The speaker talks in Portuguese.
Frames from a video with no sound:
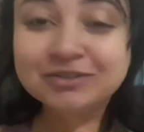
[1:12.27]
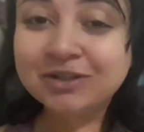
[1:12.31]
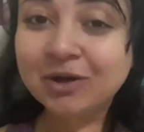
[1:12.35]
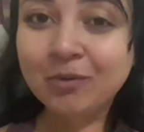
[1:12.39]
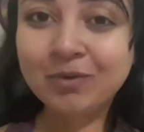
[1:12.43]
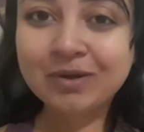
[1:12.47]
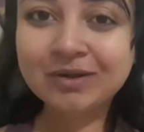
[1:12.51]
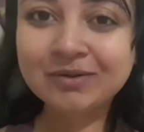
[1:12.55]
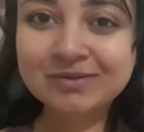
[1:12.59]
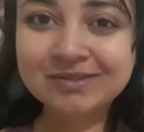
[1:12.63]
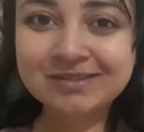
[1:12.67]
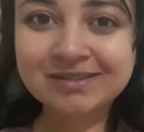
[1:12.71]

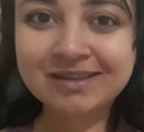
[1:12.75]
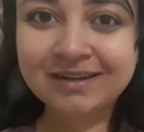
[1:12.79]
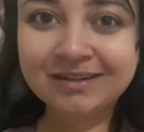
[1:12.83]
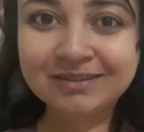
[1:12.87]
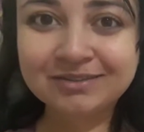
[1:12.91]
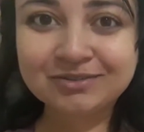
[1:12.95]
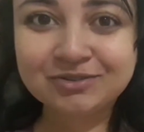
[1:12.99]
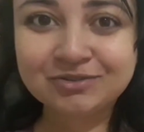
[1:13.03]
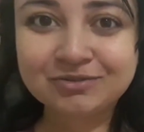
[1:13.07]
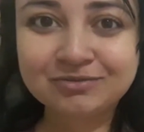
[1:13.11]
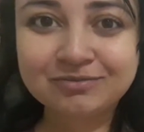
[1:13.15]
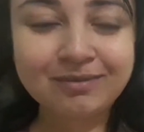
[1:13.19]
Não é o
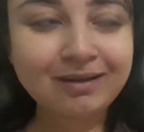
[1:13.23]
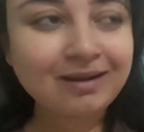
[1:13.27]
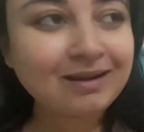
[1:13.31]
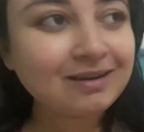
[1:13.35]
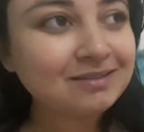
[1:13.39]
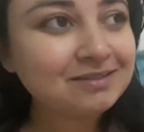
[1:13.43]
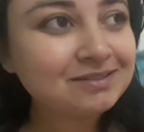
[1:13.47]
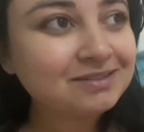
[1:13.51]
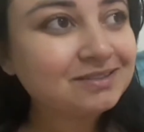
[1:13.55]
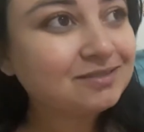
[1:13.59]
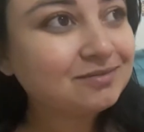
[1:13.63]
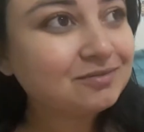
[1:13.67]
certo,
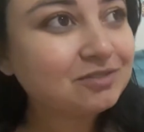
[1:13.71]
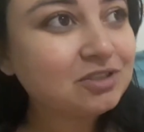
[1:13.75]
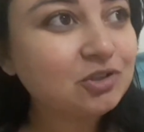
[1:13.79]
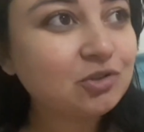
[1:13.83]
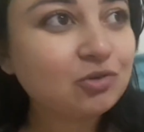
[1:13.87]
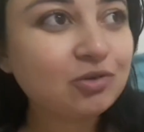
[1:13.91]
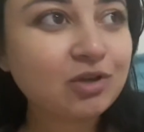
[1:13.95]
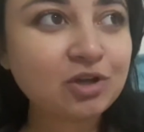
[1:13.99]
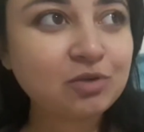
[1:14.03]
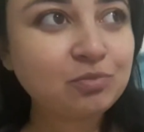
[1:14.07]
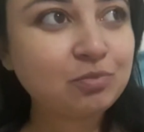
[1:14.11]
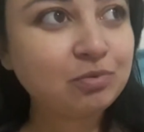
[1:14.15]
mas eu
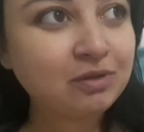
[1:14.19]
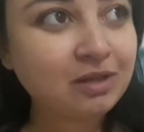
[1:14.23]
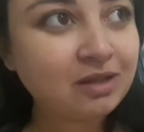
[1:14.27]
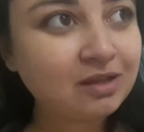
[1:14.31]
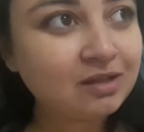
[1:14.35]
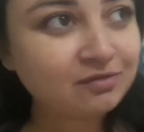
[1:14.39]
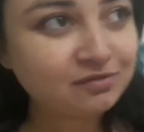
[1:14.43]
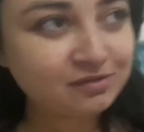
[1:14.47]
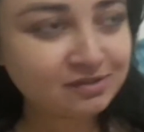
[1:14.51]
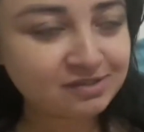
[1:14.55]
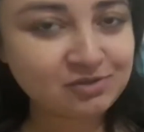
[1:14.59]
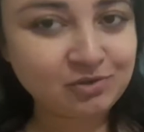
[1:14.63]
não quero pular
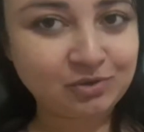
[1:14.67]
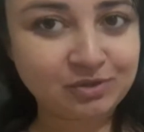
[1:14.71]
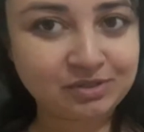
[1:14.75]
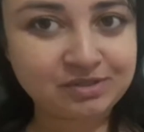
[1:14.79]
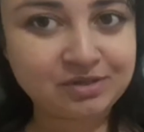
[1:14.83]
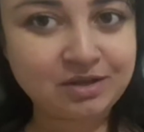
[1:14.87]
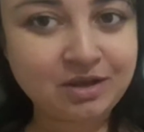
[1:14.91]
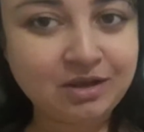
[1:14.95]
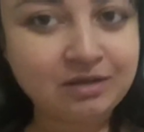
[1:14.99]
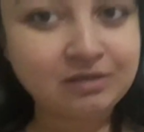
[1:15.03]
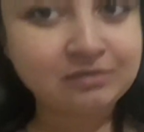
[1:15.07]
refeições.